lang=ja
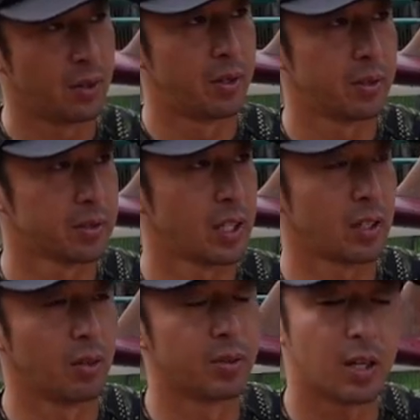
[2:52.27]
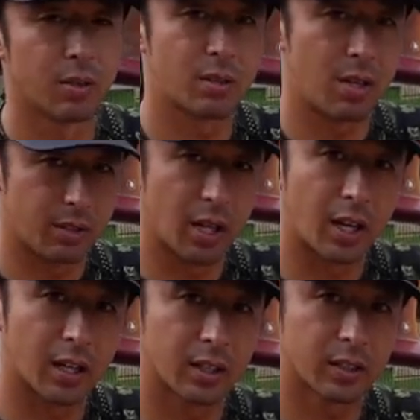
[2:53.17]
のテイクオフが遅れるか
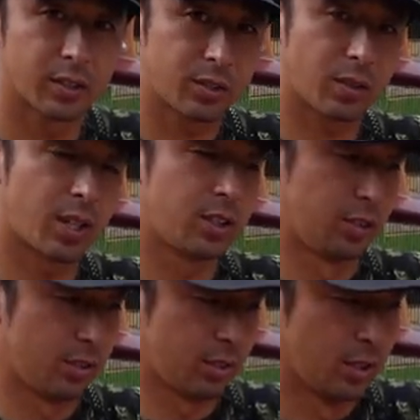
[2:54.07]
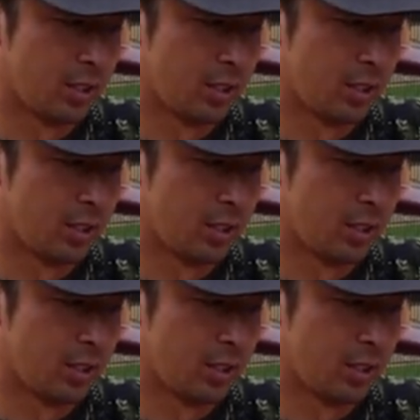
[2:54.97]
なとかいう